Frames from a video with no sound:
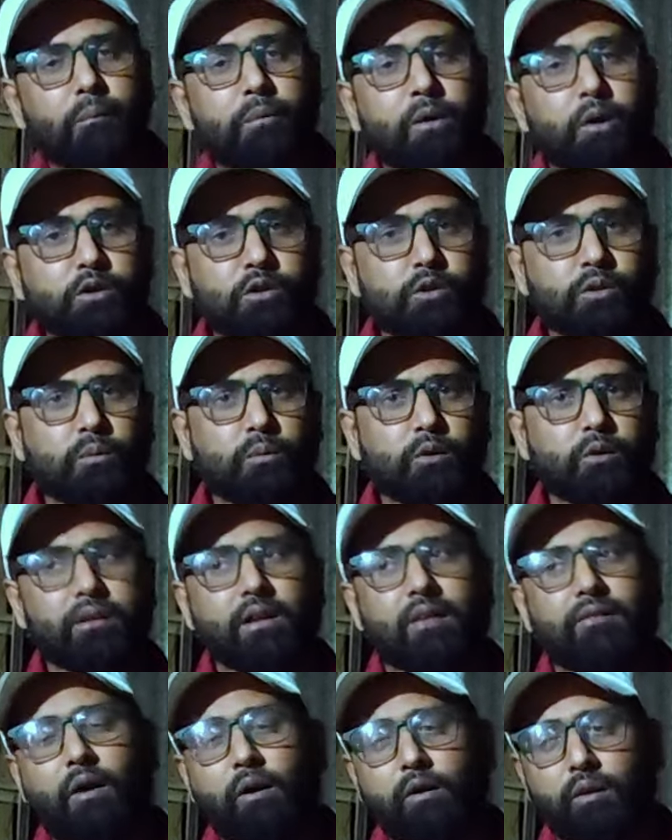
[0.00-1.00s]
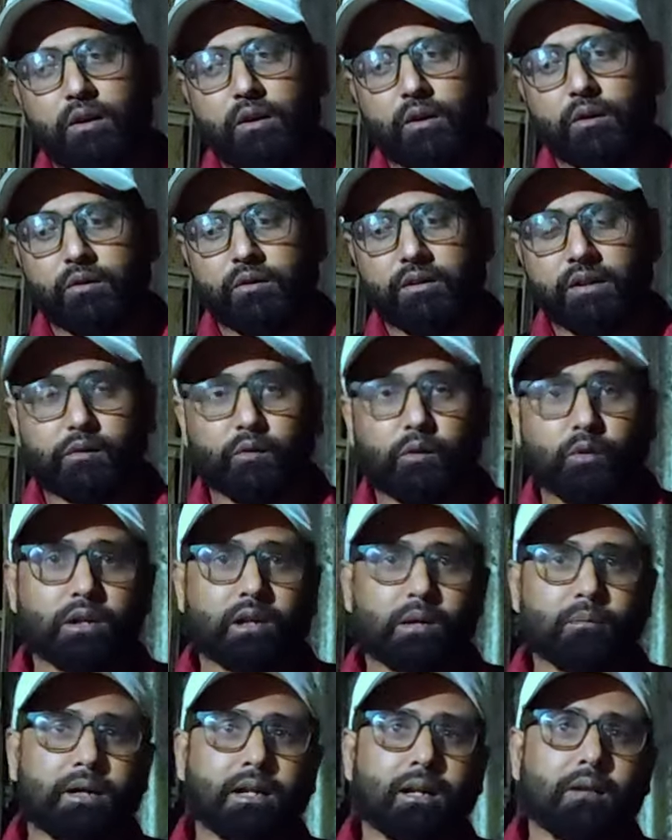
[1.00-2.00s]
বেহসি অবস্থায় ফাও ফাটো হয়ে যায়
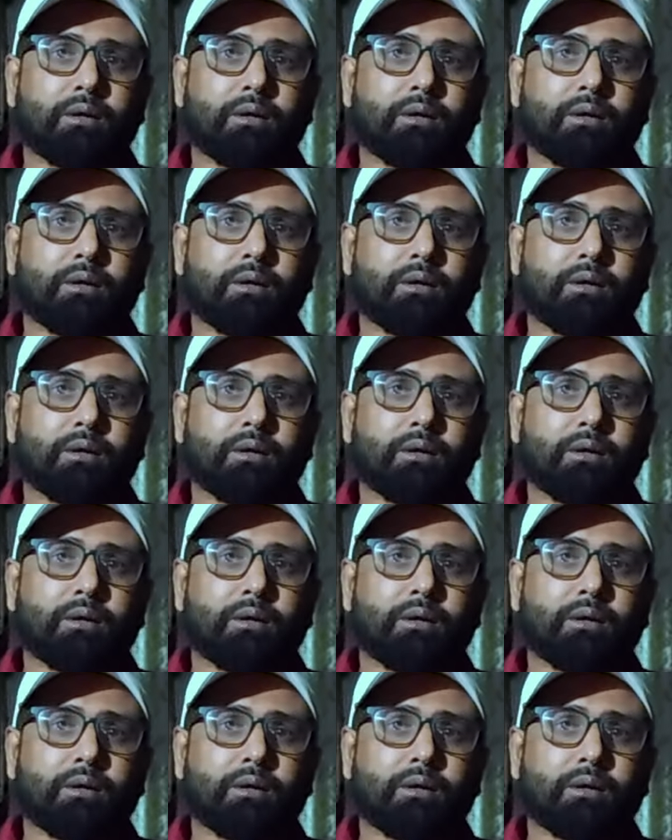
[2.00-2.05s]
যখন আবার